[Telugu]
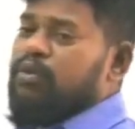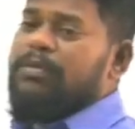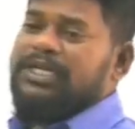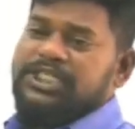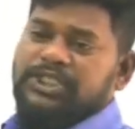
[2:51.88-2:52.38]

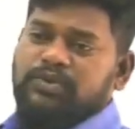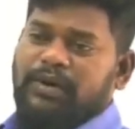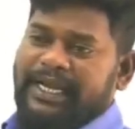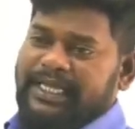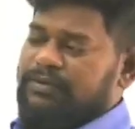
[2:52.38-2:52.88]
భూమి శిస్తు
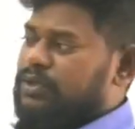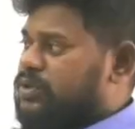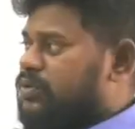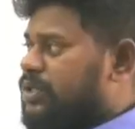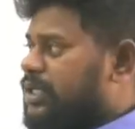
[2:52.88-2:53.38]
అనేది
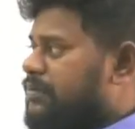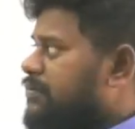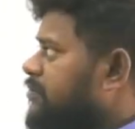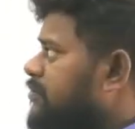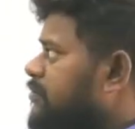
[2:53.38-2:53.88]
వస్తుంది
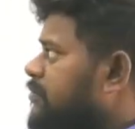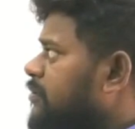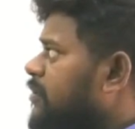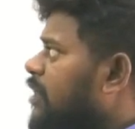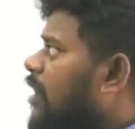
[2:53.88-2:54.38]

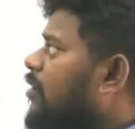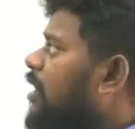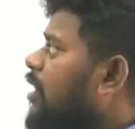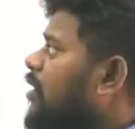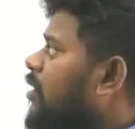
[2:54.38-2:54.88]

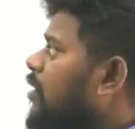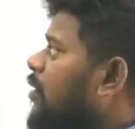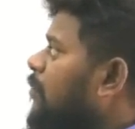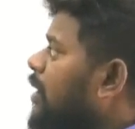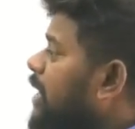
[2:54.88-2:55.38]
అవునా
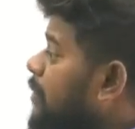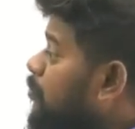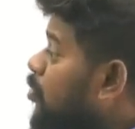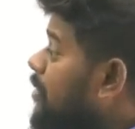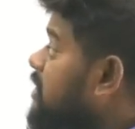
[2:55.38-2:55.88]
మరి ఈ
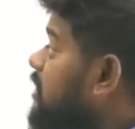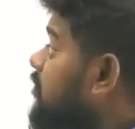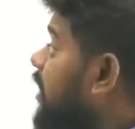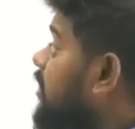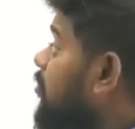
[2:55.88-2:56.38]
భూమి
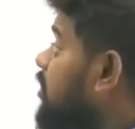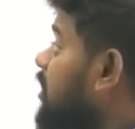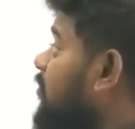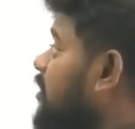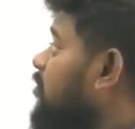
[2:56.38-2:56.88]
శిస్తు ఎంత
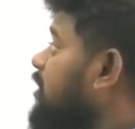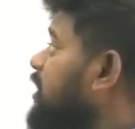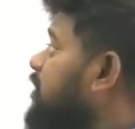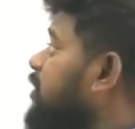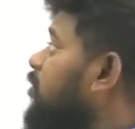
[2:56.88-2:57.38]
మొత్తం వసూలు
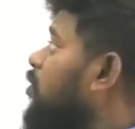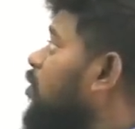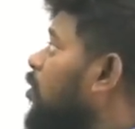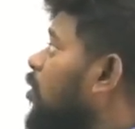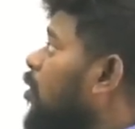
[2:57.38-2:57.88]
చేసిరు
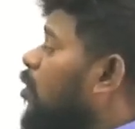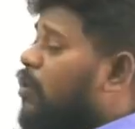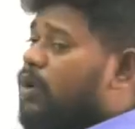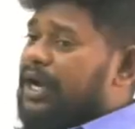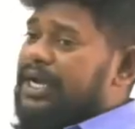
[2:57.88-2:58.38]

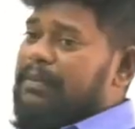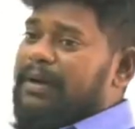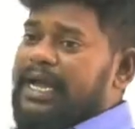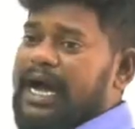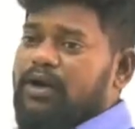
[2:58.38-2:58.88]
ఒకటి
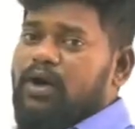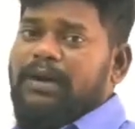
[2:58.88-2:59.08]
బై ఆరో